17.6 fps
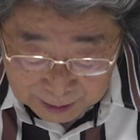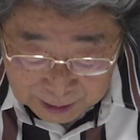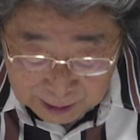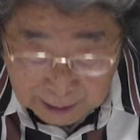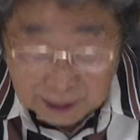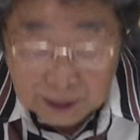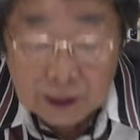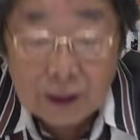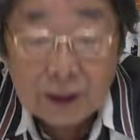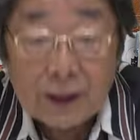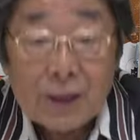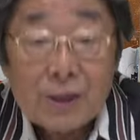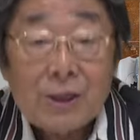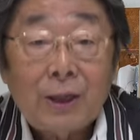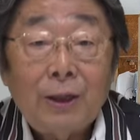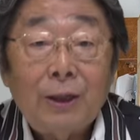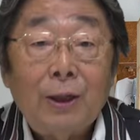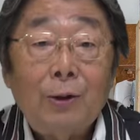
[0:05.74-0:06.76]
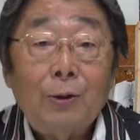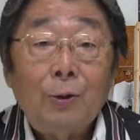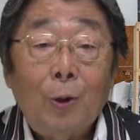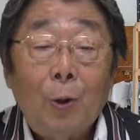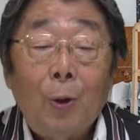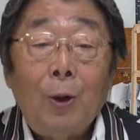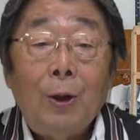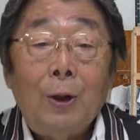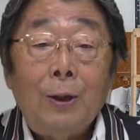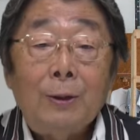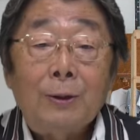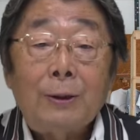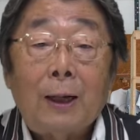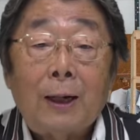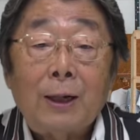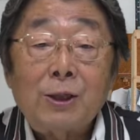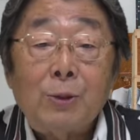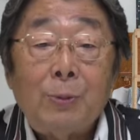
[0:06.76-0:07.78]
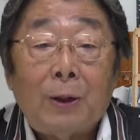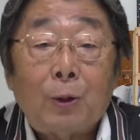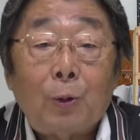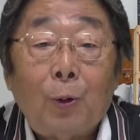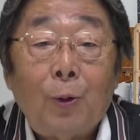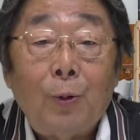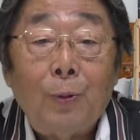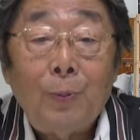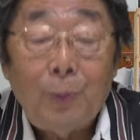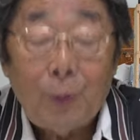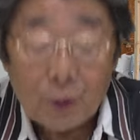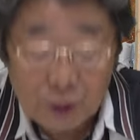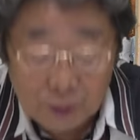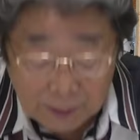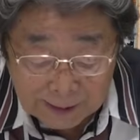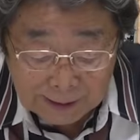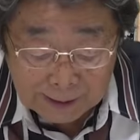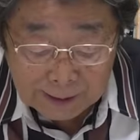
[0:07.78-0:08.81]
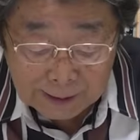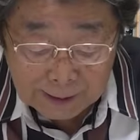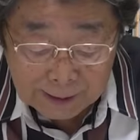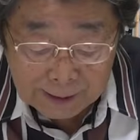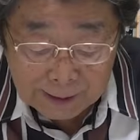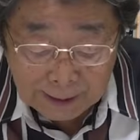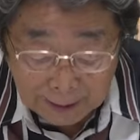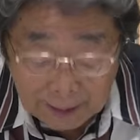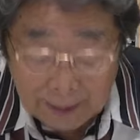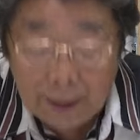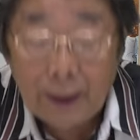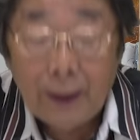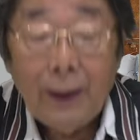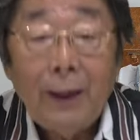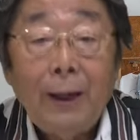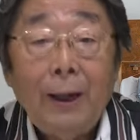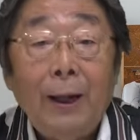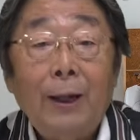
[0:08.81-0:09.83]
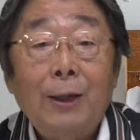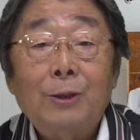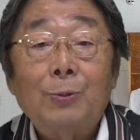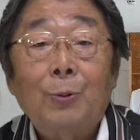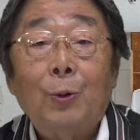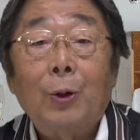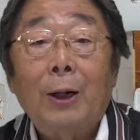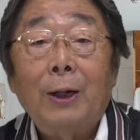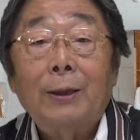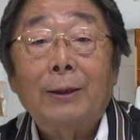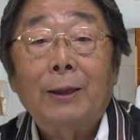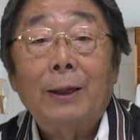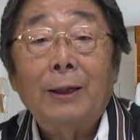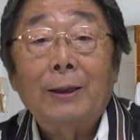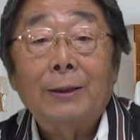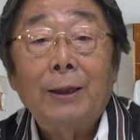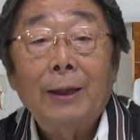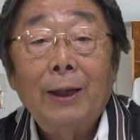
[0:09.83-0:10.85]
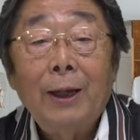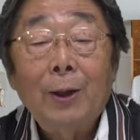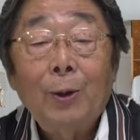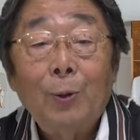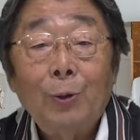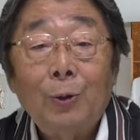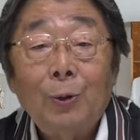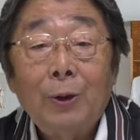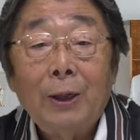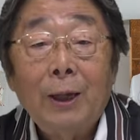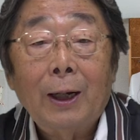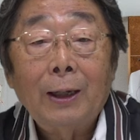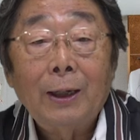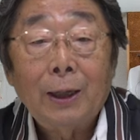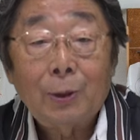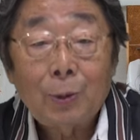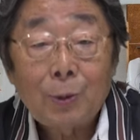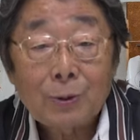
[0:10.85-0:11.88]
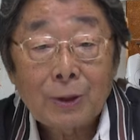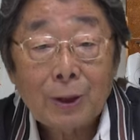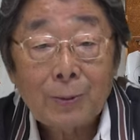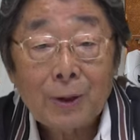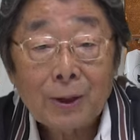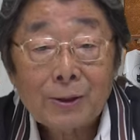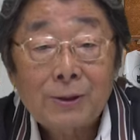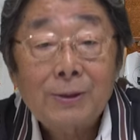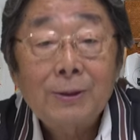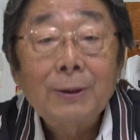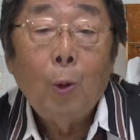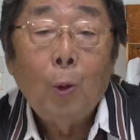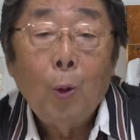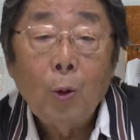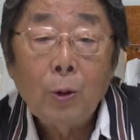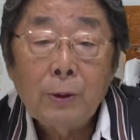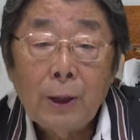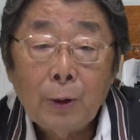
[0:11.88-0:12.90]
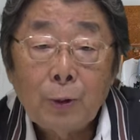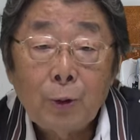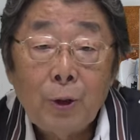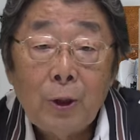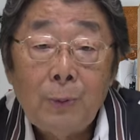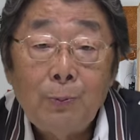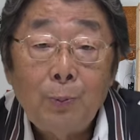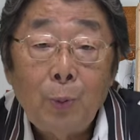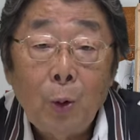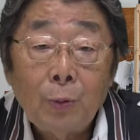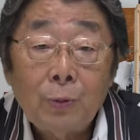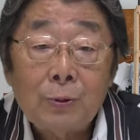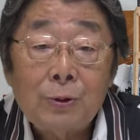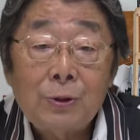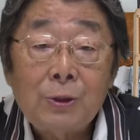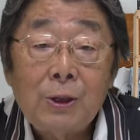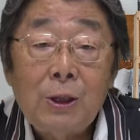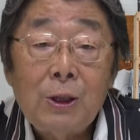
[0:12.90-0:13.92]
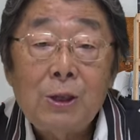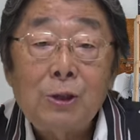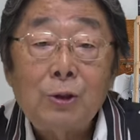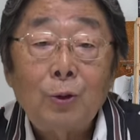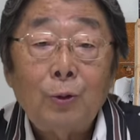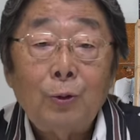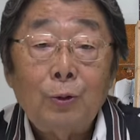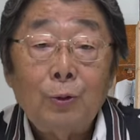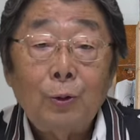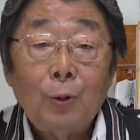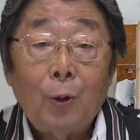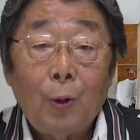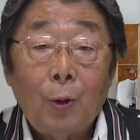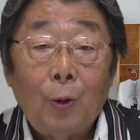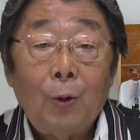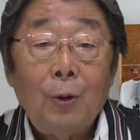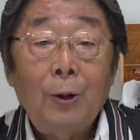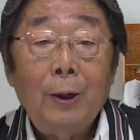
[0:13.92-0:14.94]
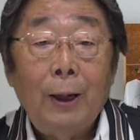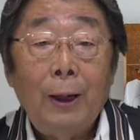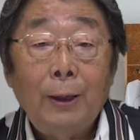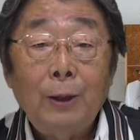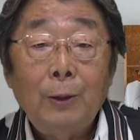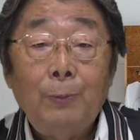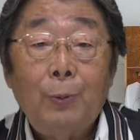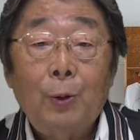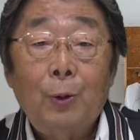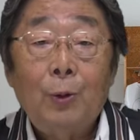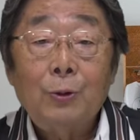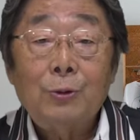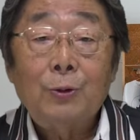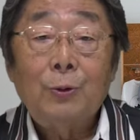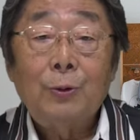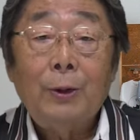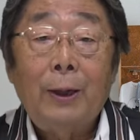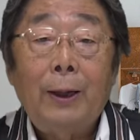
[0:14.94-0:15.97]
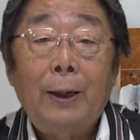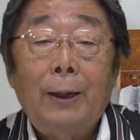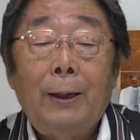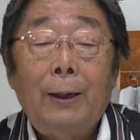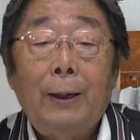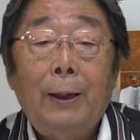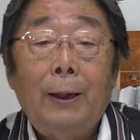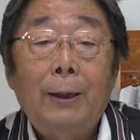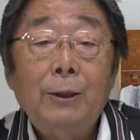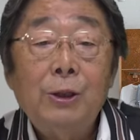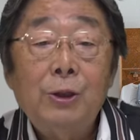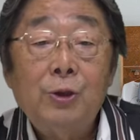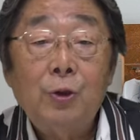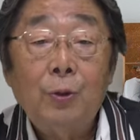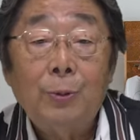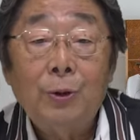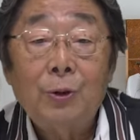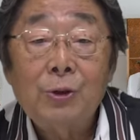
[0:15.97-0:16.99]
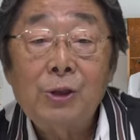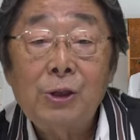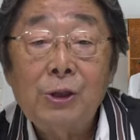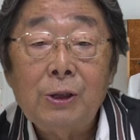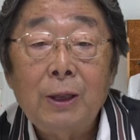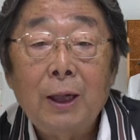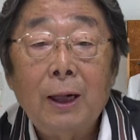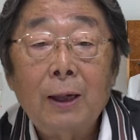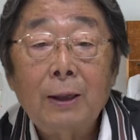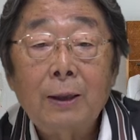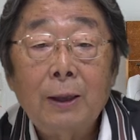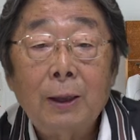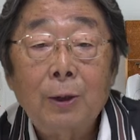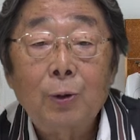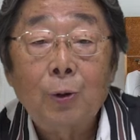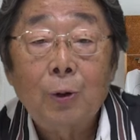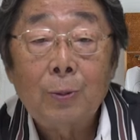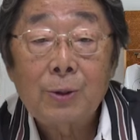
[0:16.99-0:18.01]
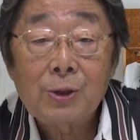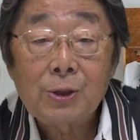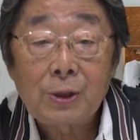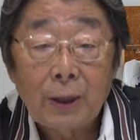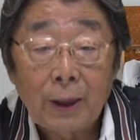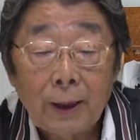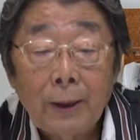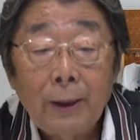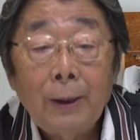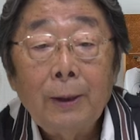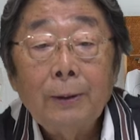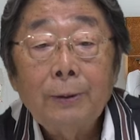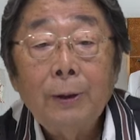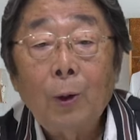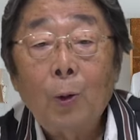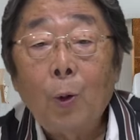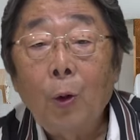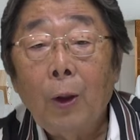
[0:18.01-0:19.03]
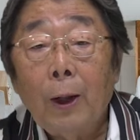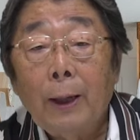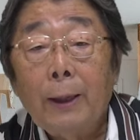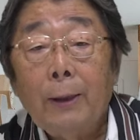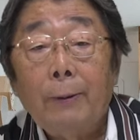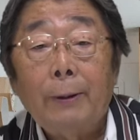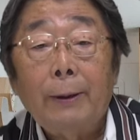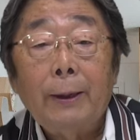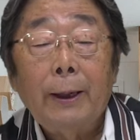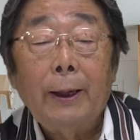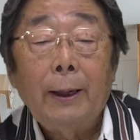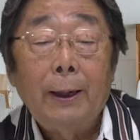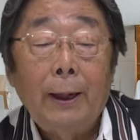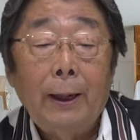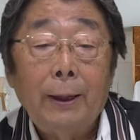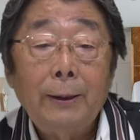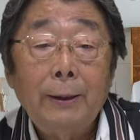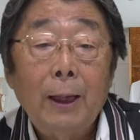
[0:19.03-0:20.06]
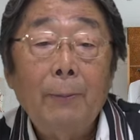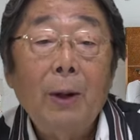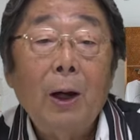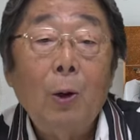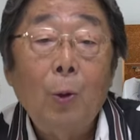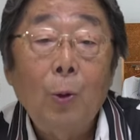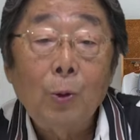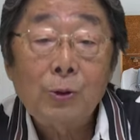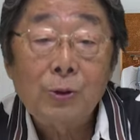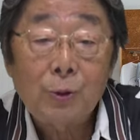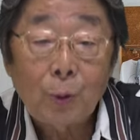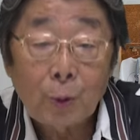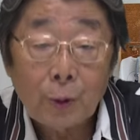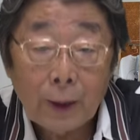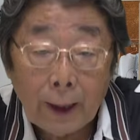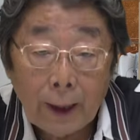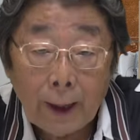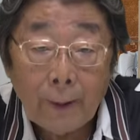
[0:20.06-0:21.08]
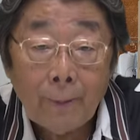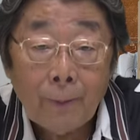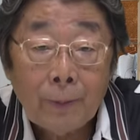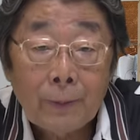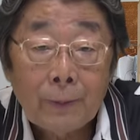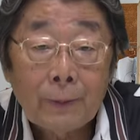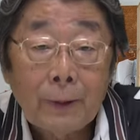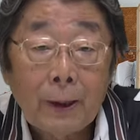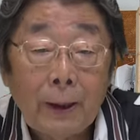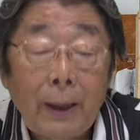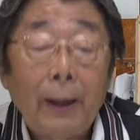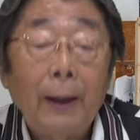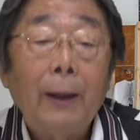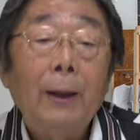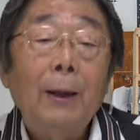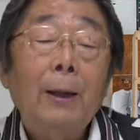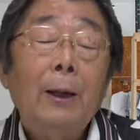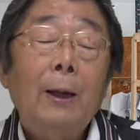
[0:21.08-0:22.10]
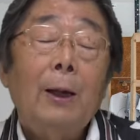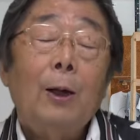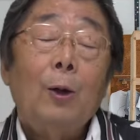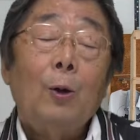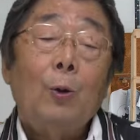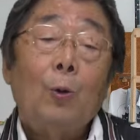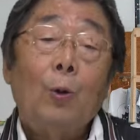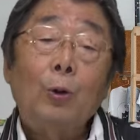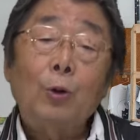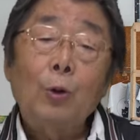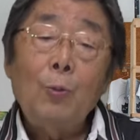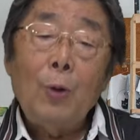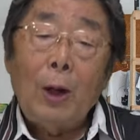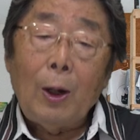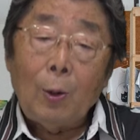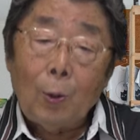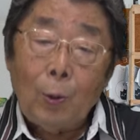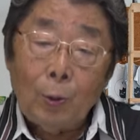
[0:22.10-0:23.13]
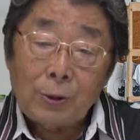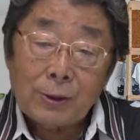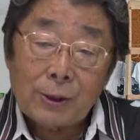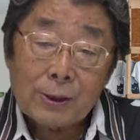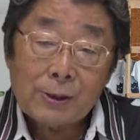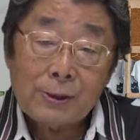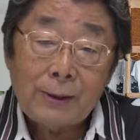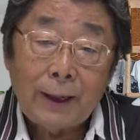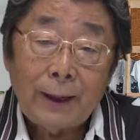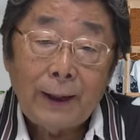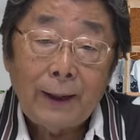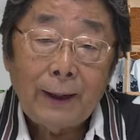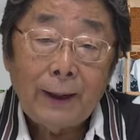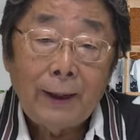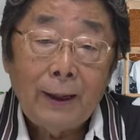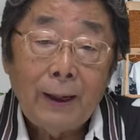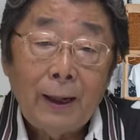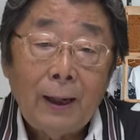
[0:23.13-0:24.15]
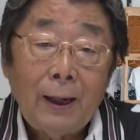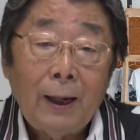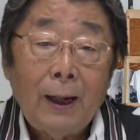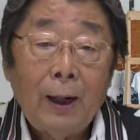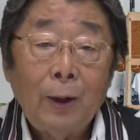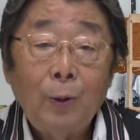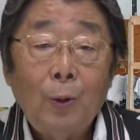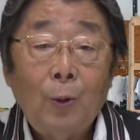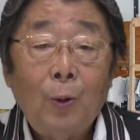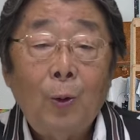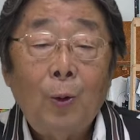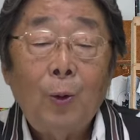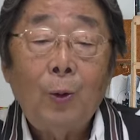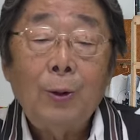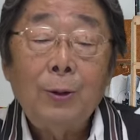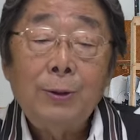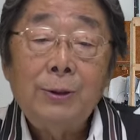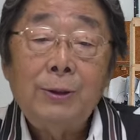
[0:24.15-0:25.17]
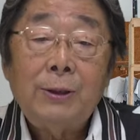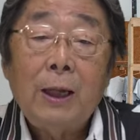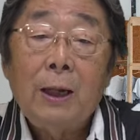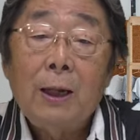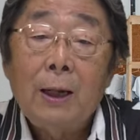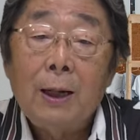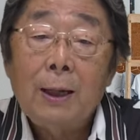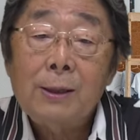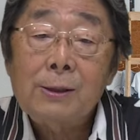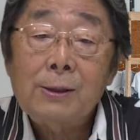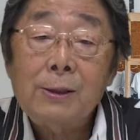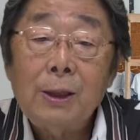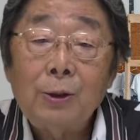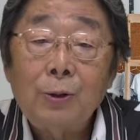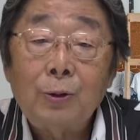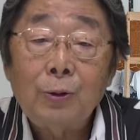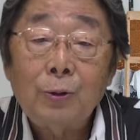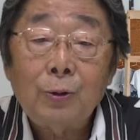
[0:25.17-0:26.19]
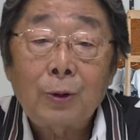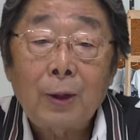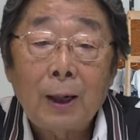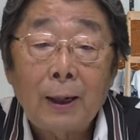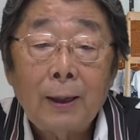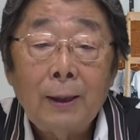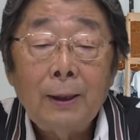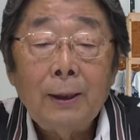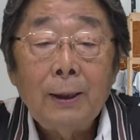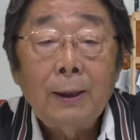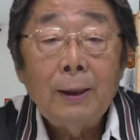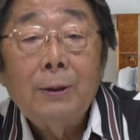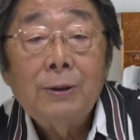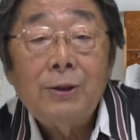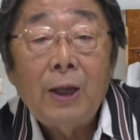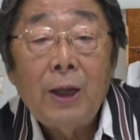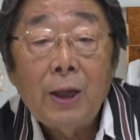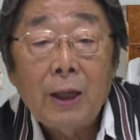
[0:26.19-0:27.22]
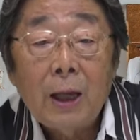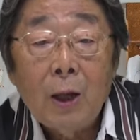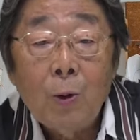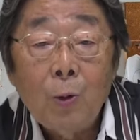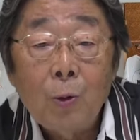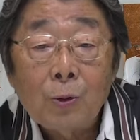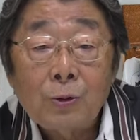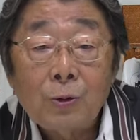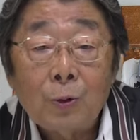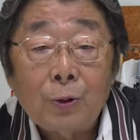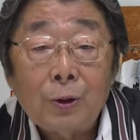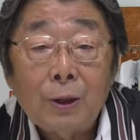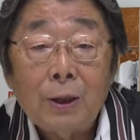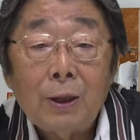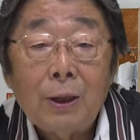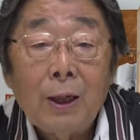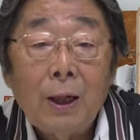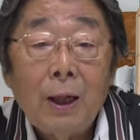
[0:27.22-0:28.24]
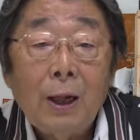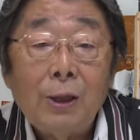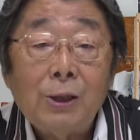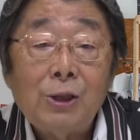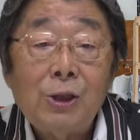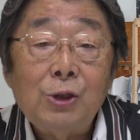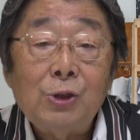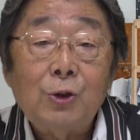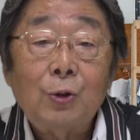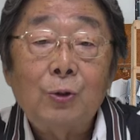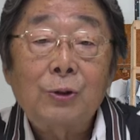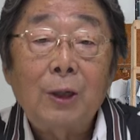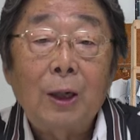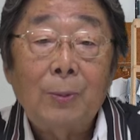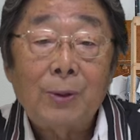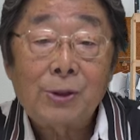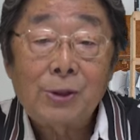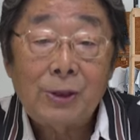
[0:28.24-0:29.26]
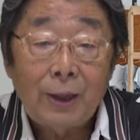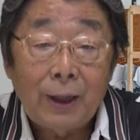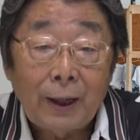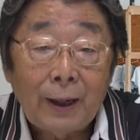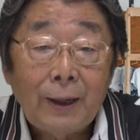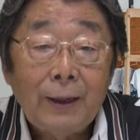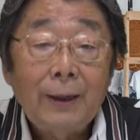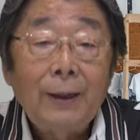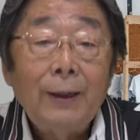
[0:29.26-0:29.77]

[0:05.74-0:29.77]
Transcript: いきなりひでチャンネルの高島と申しますえいつもご覧いただいてね本当にありがとうございますオールナイトニッポン月一というのをえ日本放送で日曜日の深夜やっておりましてでこの間はね生放送ででねこともあろうにですねあの前半戦というか政見放送に侵食されまして